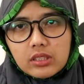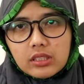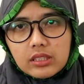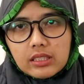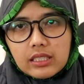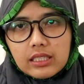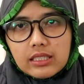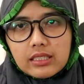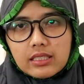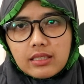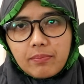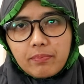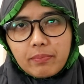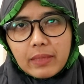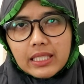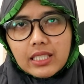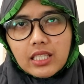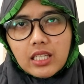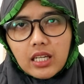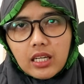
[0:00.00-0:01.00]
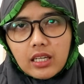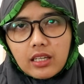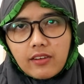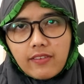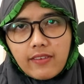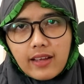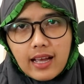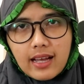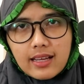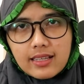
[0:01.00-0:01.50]
disempat
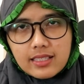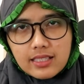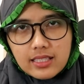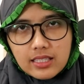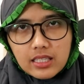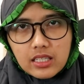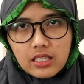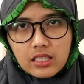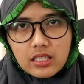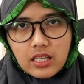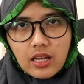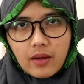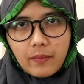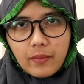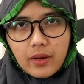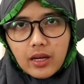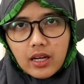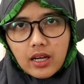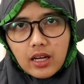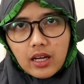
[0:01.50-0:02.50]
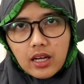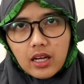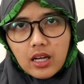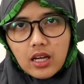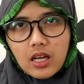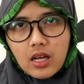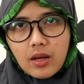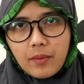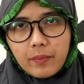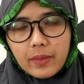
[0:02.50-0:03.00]
diklarifikasi sama
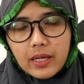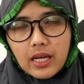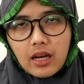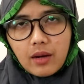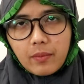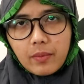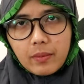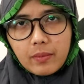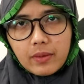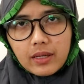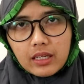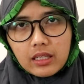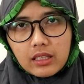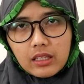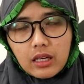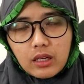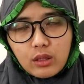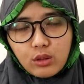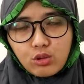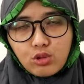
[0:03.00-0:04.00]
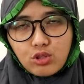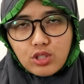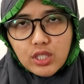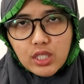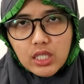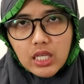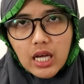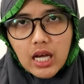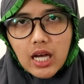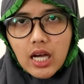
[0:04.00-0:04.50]
pihak pemerintah
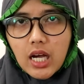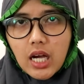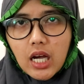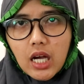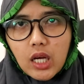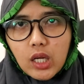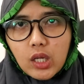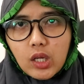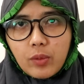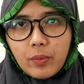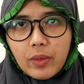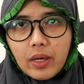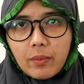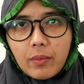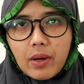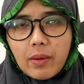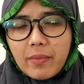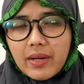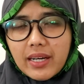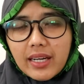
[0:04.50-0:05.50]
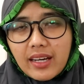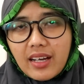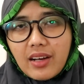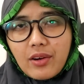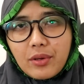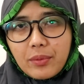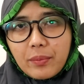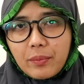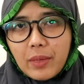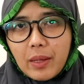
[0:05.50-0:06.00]
Rusia kalau memang
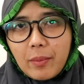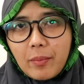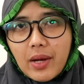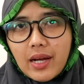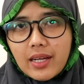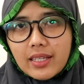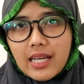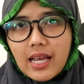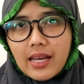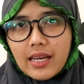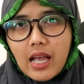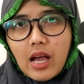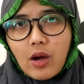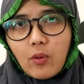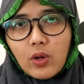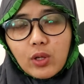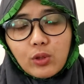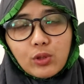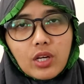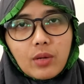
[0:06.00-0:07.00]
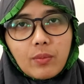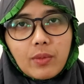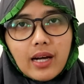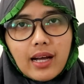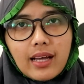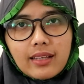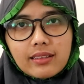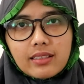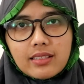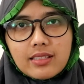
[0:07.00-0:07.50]
mereka memang dari awal udah
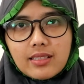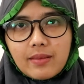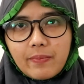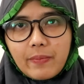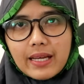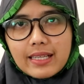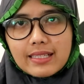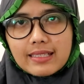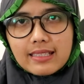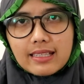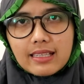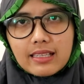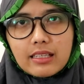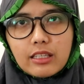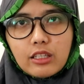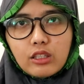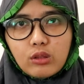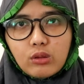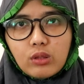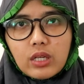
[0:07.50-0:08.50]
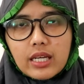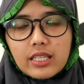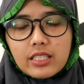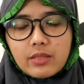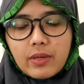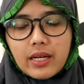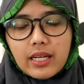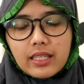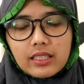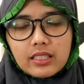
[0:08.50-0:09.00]
mengantisipasi gitu guys,
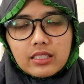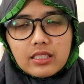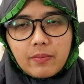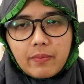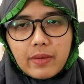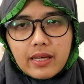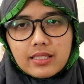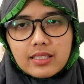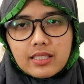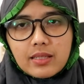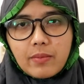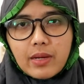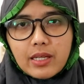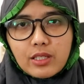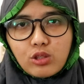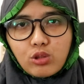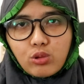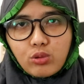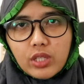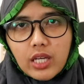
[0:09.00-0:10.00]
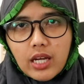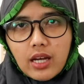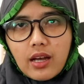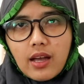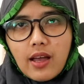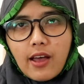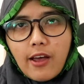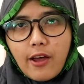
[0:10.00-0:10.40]
mengantisipasi masuknya